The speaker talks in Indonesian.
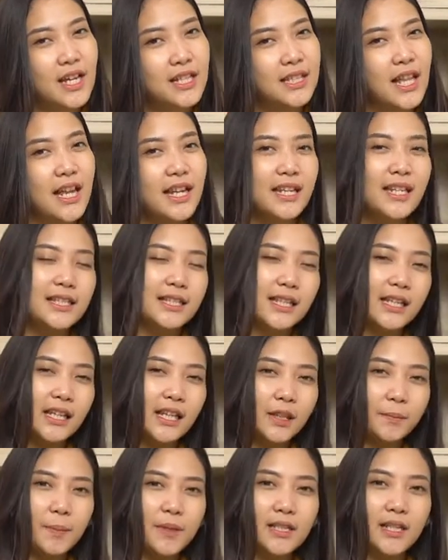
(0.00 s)
dia tadi
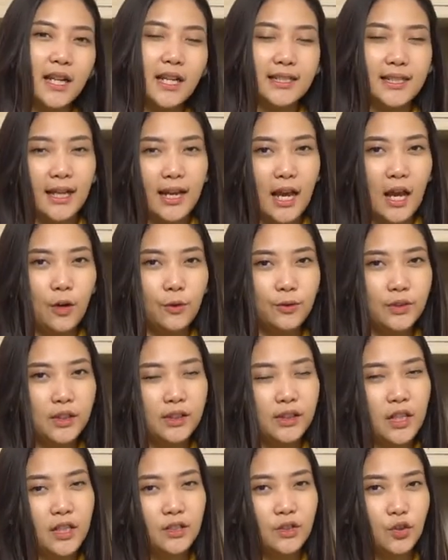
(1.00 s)
sedikit penjelasan aku
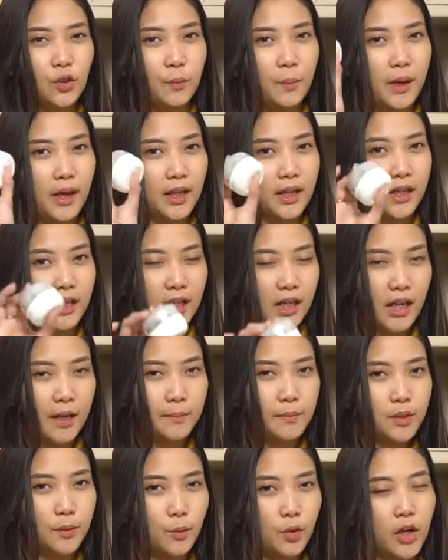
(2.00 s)
tentang stomach
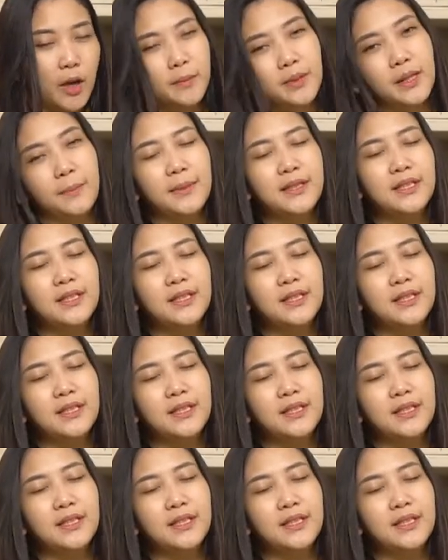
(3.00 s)
cream. Semoga bisa